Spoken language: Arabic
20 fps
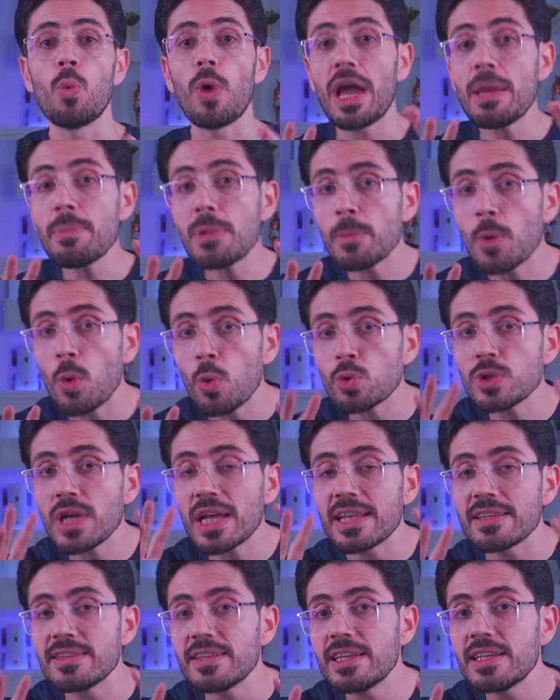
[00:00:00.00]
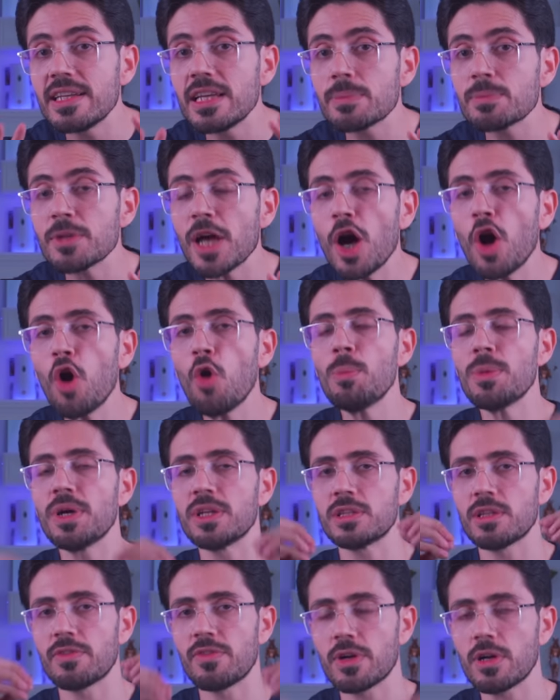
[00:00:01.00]
وهيبقى موجود على الدي ان ايه بتاعهم
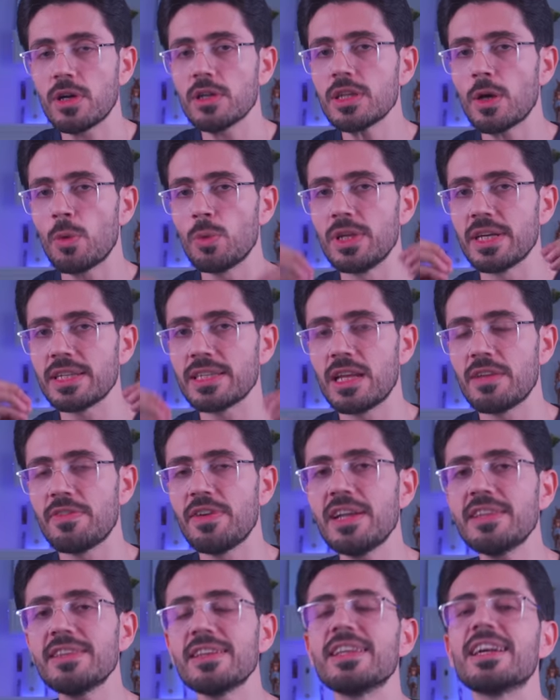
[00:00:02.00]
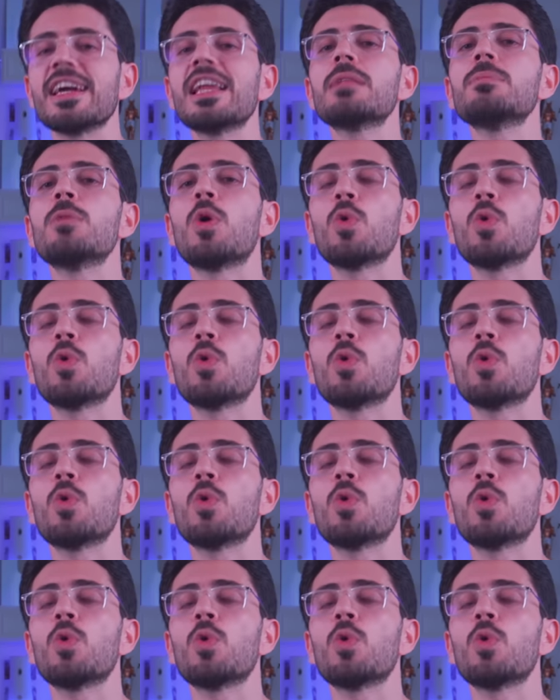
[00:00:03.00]
الطفرات او الاختلافات اللي كانت